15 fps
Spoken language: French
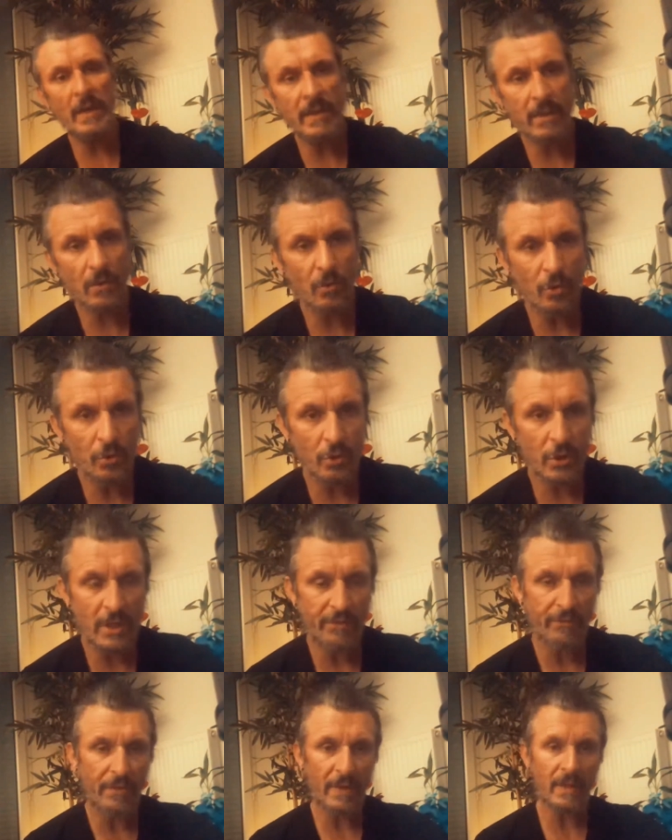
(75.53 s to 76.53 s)
liste que
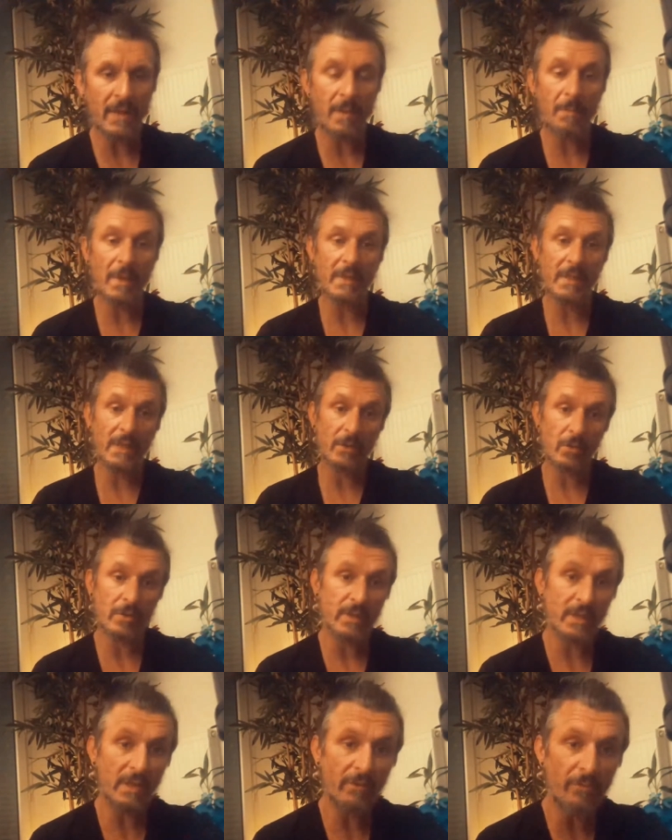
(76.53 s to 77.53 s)
j'ai faite n'est pas
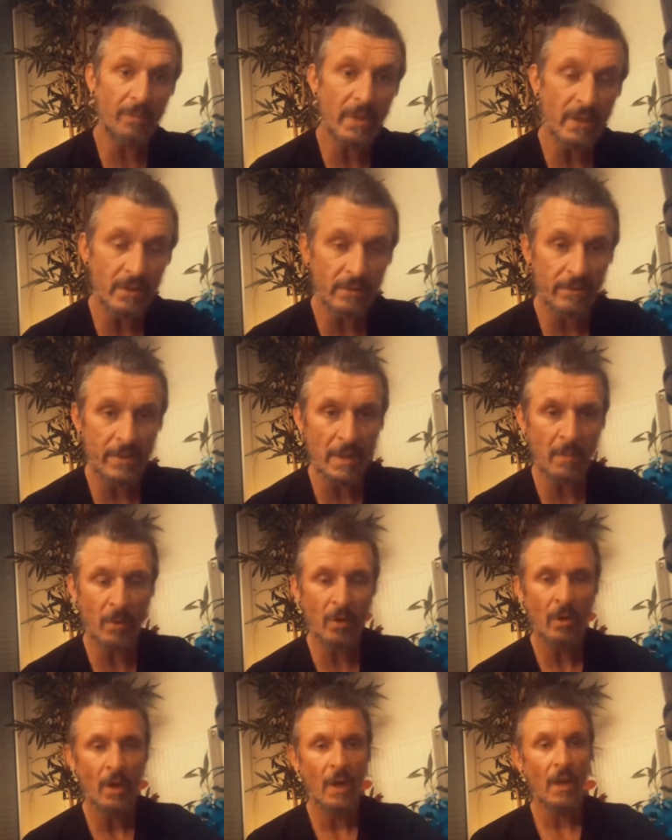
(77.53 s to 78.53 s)
exhaustive, bien
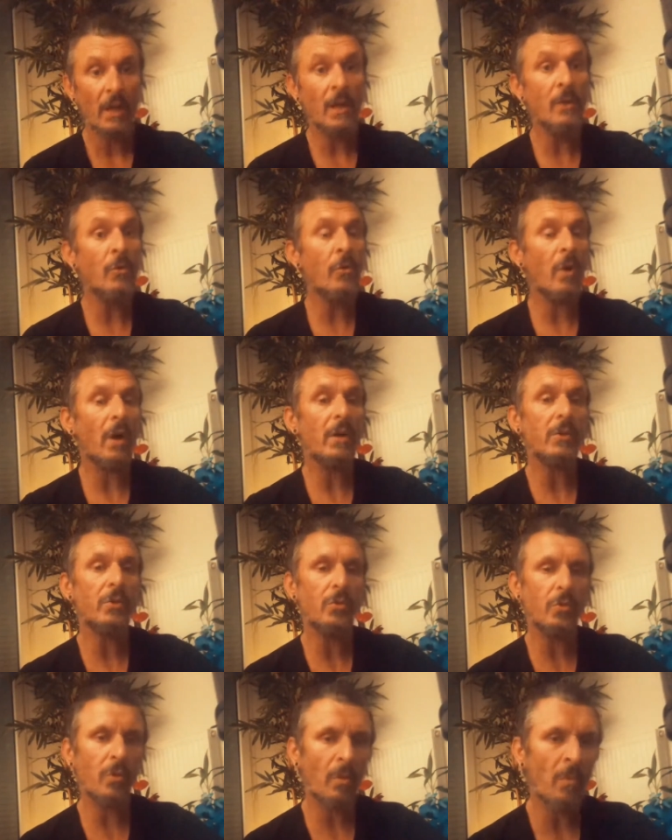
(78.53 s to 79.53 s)
évidemment, il y en aura
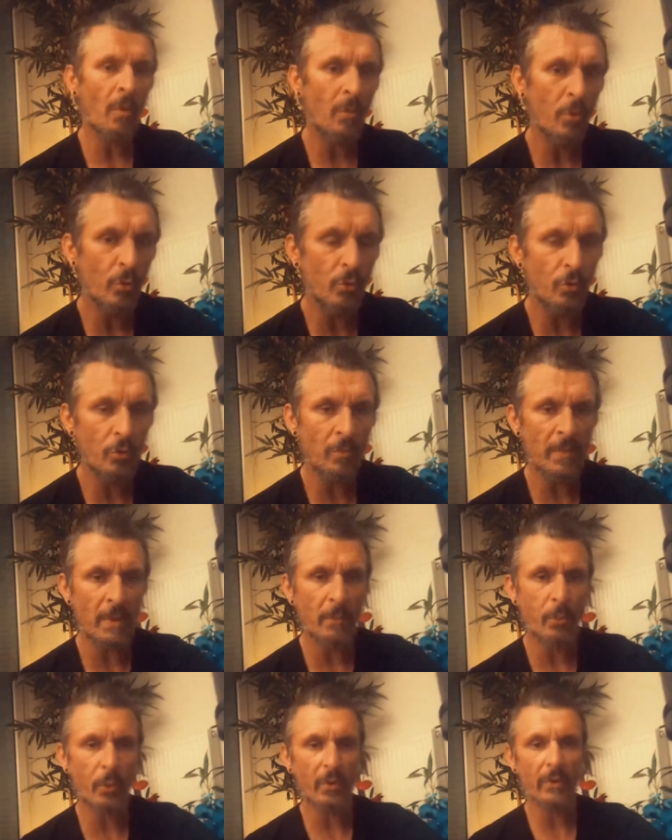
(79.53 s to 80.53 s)
sûrement beaucoup,
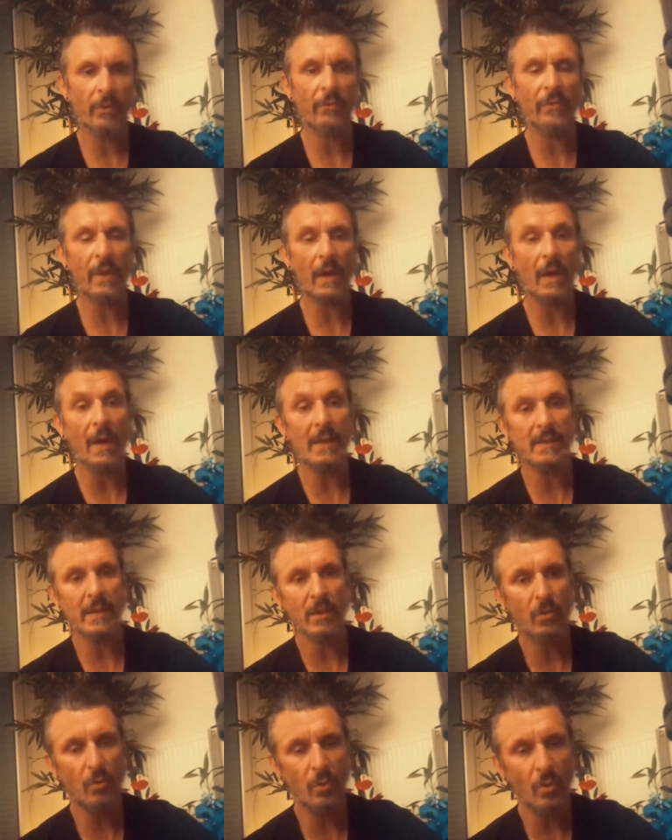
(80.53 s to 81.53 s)
mais pour euh, faire
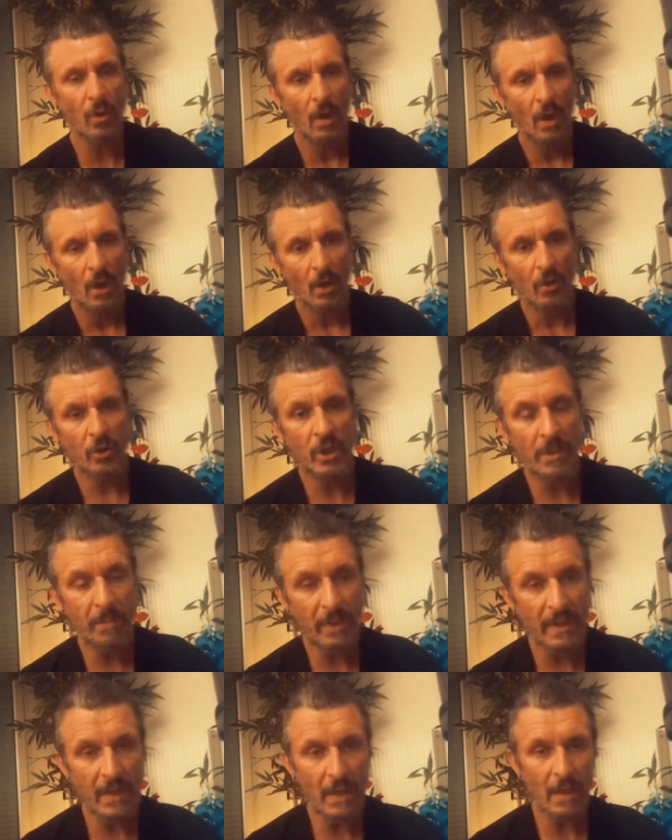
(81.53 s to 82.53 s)
assez court, j'ai
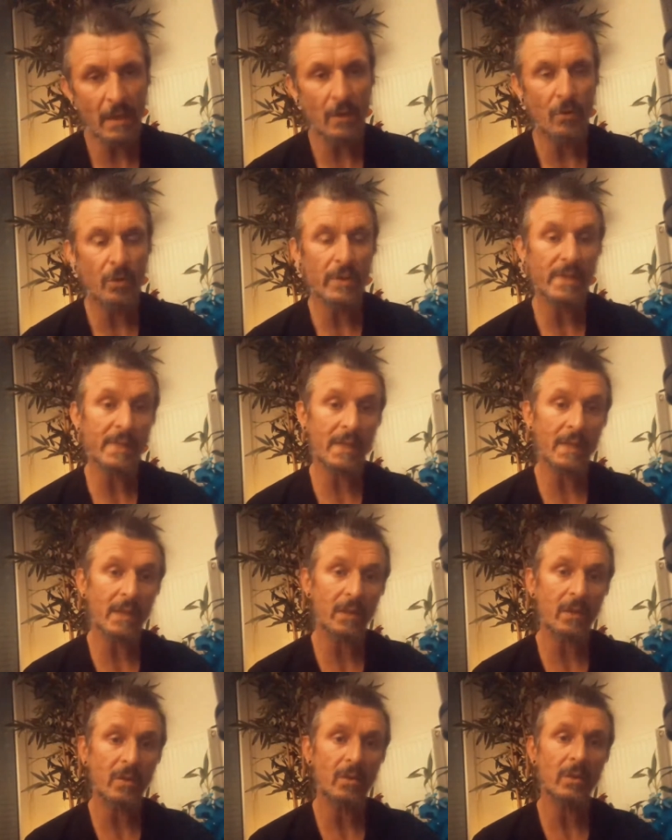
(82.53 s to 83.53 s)
pris
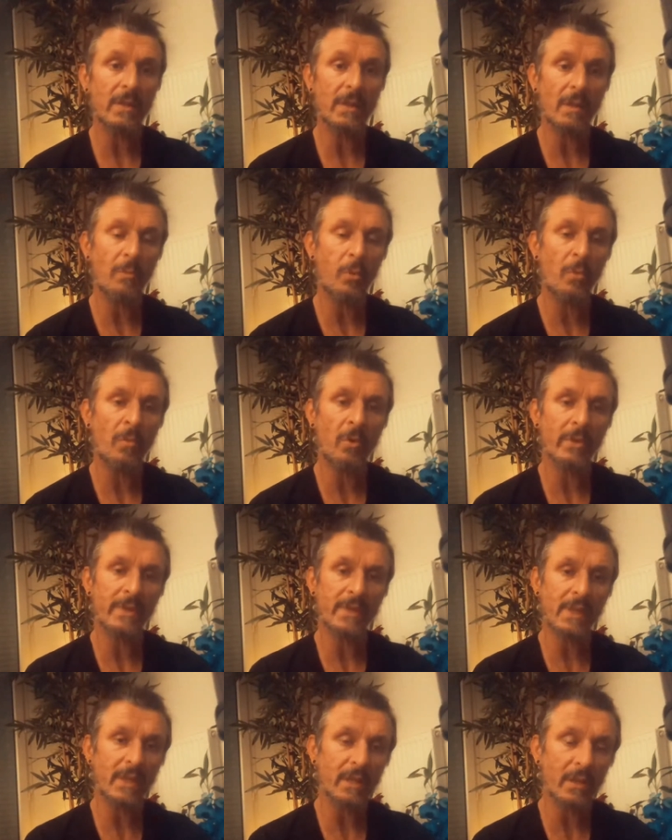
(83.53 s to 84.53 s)
5, simplement
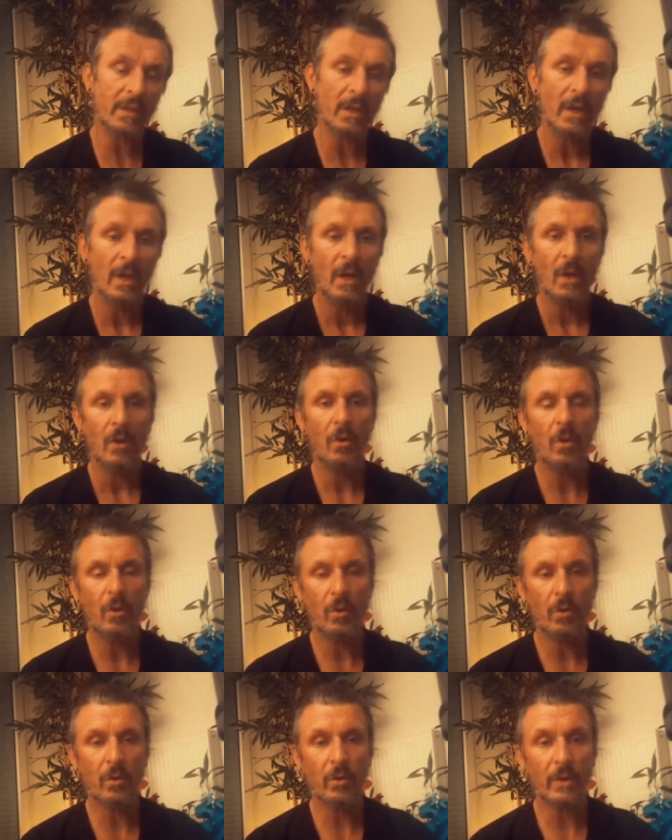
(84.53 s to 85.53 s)
5
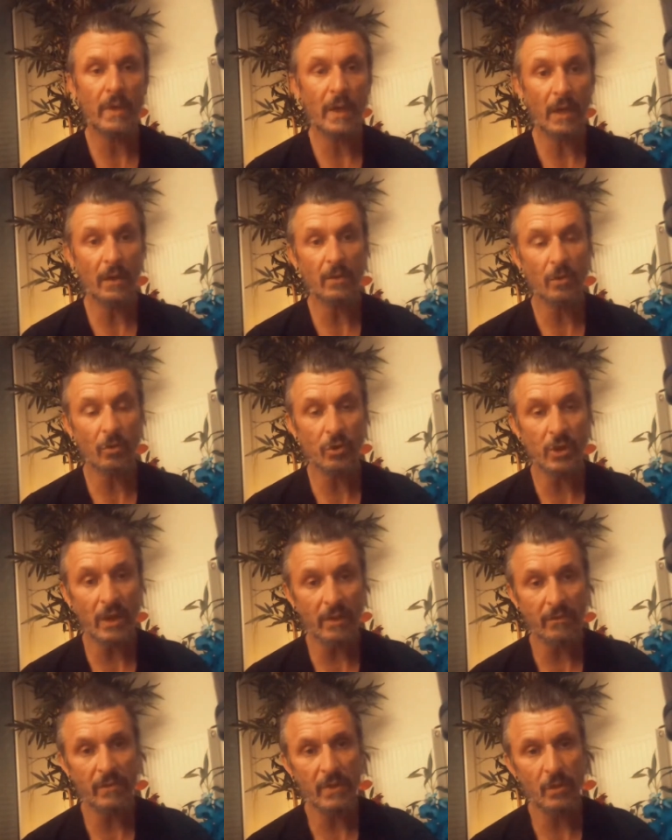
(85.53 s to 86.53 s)
cas dans
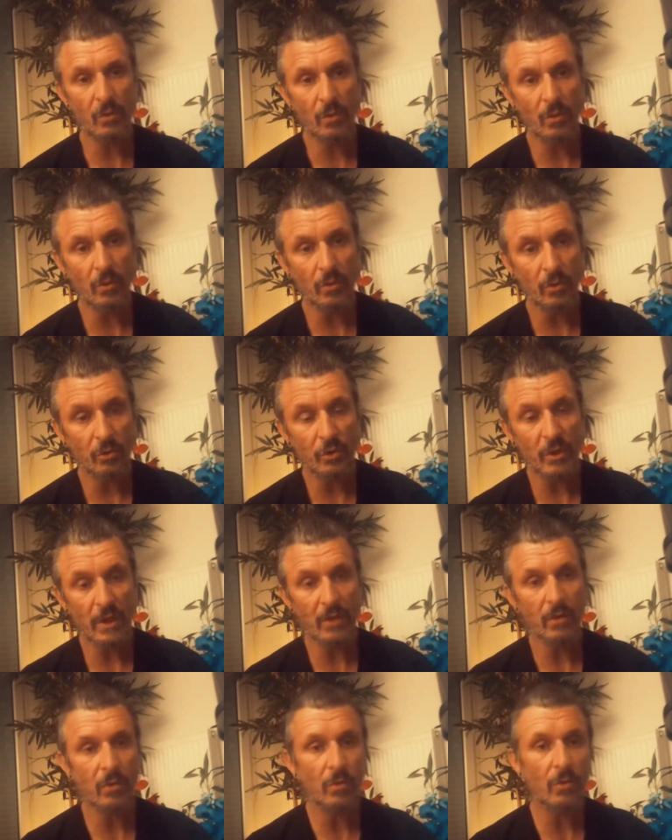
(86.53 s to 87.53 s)
chaque figure, dans chaque